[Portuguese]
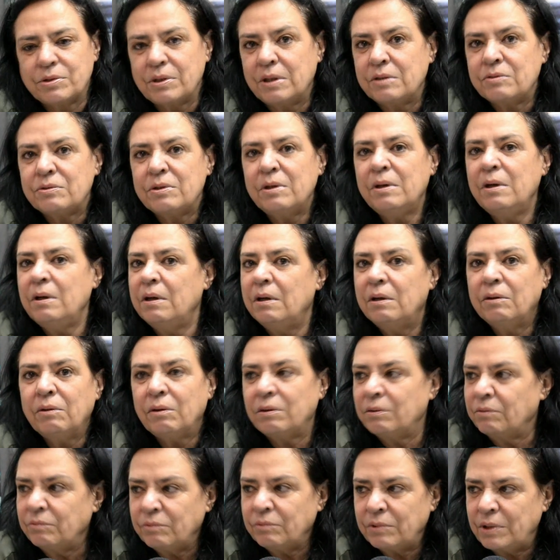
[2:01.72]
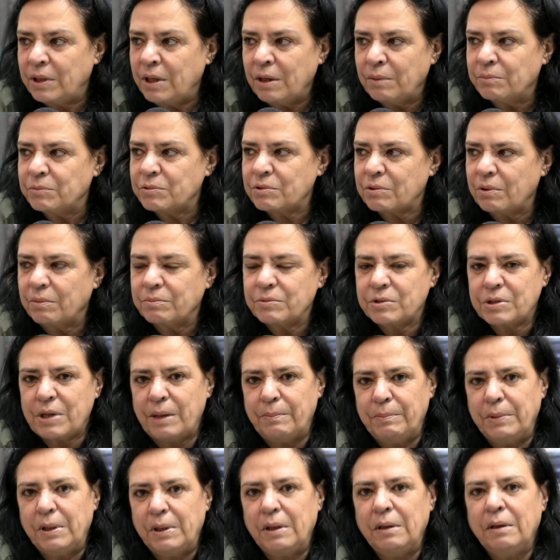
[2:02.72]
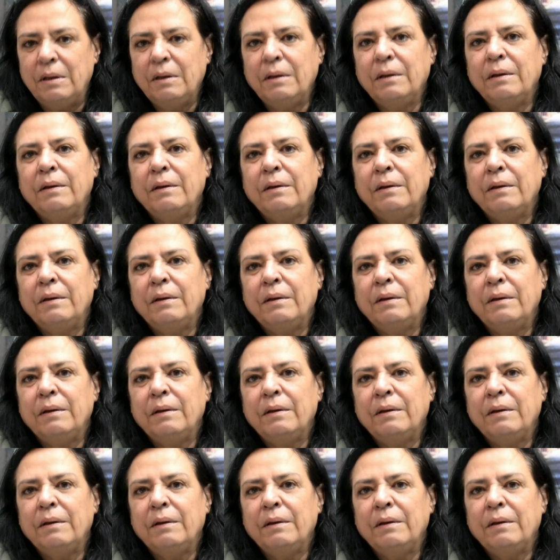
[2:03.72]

anos, e nós não tínhamos como saber.